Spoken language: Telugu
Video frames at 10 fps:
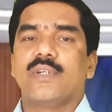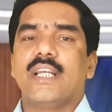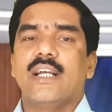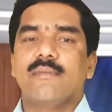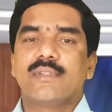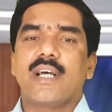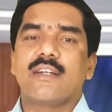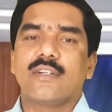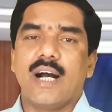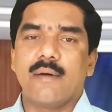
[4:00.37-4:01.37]
ఈ
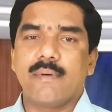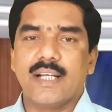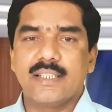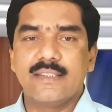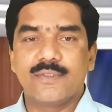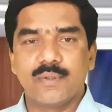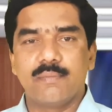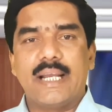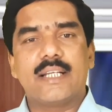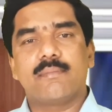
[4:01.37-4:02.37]
అంశాలను ఆపాదిస్తూ
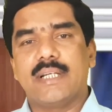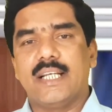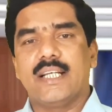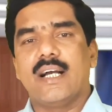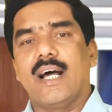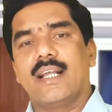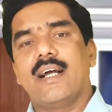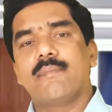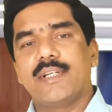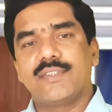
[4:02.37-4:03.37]
బయటపడి
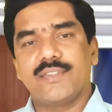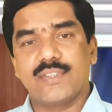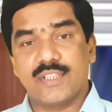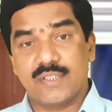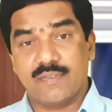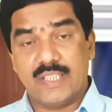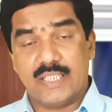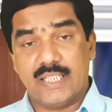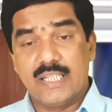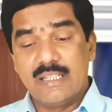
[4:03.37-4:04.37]
కాలయాపన
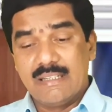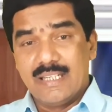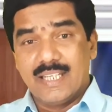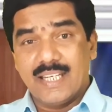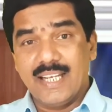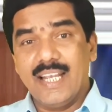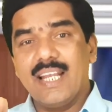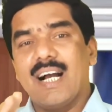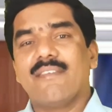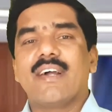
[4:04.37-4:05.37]
చేసేటటువంటి ఈ
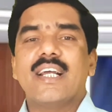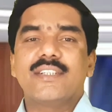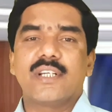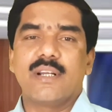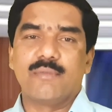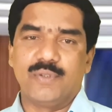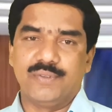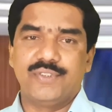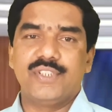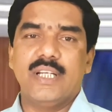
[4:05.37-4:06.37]
అవలక్షణము
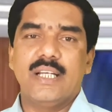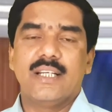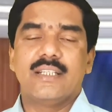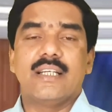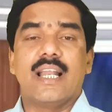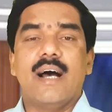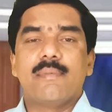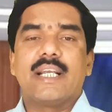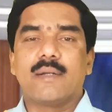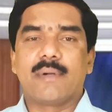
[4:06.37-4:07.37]
నుంచి ఎలా
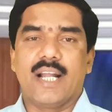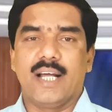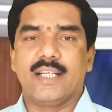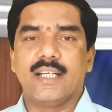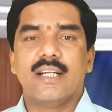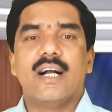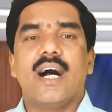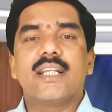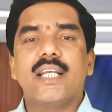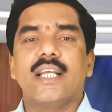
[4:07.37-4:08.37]
బయటపడాలి
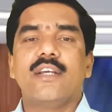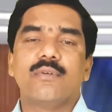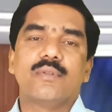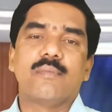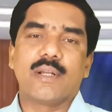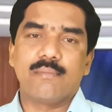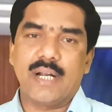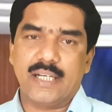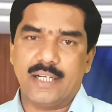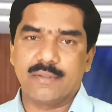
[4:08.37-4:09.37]
అది ఈరోజు మనం
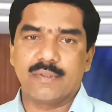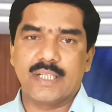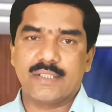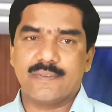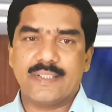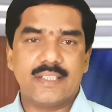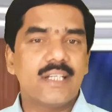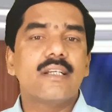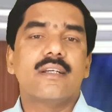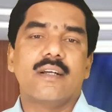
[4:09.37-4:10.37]
మాట్లాడుకునేటటువంటి
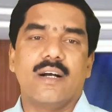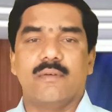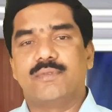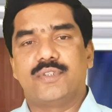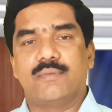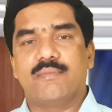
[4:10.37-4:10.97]
అంశం